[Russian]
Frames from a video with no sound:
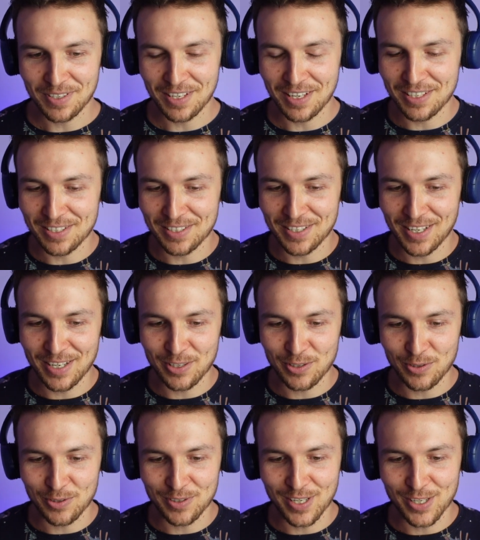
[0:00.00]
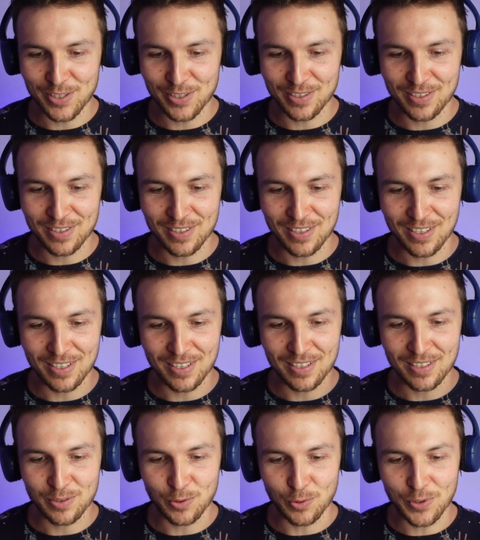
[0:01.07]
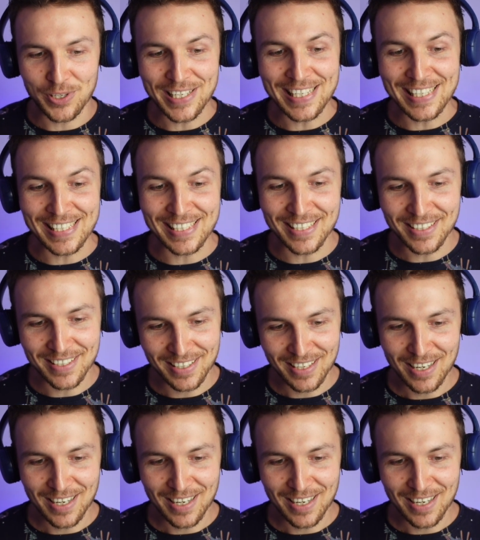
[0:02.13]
я не знаю, что значит э, to heed.